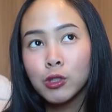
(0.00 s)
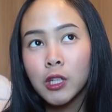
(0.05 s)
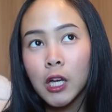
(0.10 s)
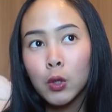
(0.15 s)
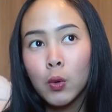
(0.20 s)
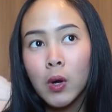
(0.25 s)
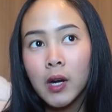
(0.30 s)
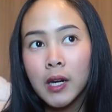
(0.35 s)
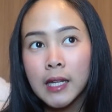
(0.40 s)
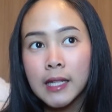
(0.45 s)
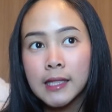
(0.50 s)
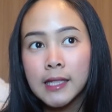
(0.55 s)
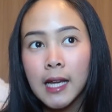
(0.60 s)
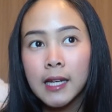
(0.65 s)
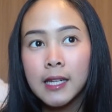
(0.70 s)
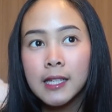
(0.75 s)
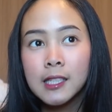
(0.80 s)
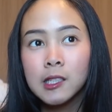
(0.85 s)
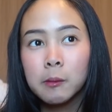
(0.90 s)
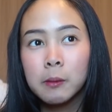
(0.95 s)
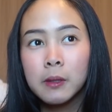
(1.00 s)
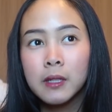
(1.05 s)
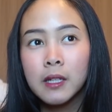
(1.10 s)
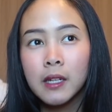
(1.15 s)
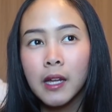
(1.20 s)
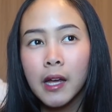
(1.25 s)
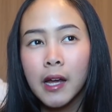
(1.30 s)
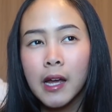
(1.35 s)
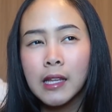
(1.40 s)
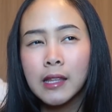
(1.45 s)
Januari. Jadi
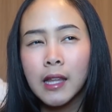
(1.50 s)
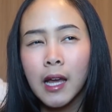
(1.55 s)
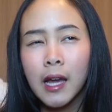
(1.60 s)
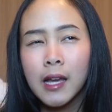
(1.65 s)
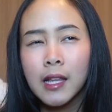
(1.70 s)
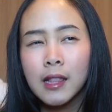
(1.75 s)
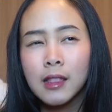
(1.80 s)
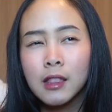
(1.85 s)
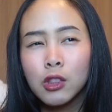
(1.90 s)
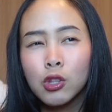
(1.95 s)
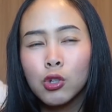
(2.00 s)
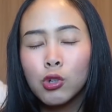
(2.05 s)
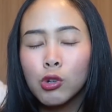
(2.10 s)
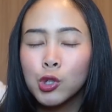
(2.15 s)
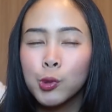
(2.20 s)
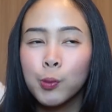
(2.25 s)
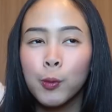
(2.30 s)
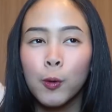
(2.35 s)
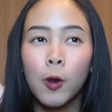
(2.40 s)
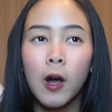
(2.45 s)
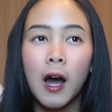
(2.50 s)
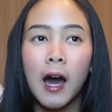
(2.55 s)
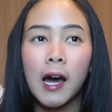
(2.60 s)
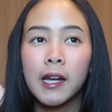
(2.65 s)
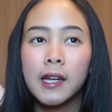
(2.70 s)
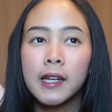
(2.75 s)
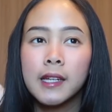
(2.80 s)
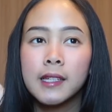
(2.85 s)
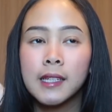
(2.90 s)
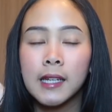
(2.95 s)
sebenarnya kita itu 10
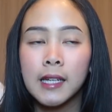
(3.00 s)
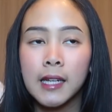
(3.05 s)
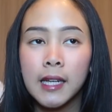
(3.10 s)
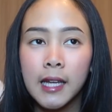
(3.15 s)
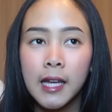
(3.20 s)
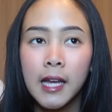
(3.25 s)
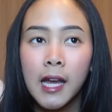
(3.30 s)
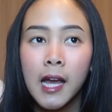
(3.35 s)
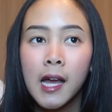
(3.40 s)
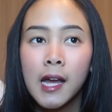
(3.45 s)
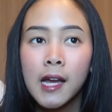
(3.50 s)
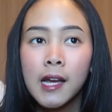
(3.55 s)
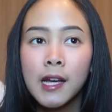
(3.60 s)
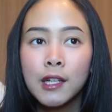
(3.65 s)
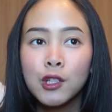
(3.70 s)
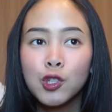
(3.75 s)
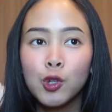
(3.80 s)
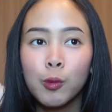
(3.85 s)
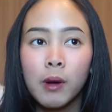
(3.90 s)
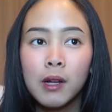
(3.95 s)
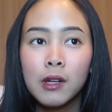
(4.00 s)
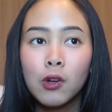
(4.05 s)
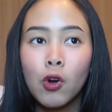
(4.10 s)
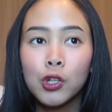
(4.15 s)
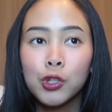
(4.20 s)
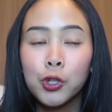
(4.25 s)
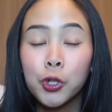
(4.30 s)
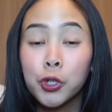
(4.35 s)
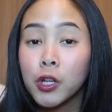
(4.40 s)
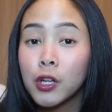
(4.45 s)
hari di sini cuman
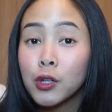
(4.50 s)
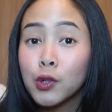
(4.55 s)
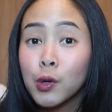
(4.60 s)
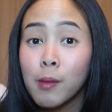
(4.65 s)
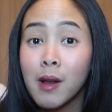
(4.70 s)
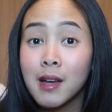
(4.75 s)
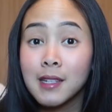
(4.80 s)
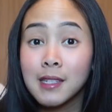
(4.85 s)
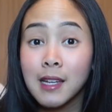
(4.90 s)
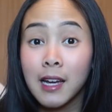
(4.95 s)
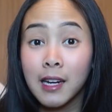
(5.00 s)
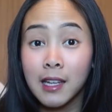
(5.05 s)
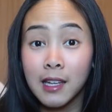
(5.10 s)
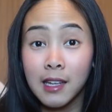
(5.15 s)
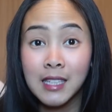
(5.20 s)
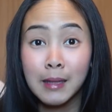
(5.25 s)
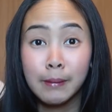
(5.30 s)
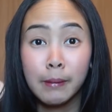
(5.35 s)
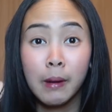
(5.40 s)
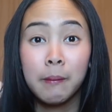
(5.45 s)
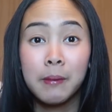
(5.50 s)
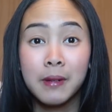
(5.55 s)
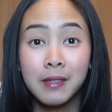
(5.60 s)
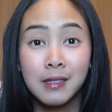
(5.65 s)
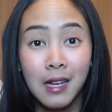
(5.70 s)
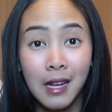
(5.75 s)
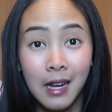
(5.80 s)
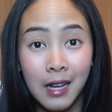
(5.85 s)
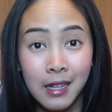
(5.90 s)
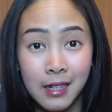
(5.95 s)
kotornya 12 hari sama
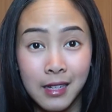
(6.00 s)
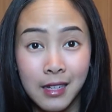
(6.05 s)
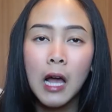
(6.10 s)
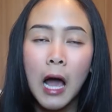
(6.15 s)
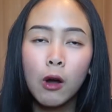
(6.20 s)
perjalanan.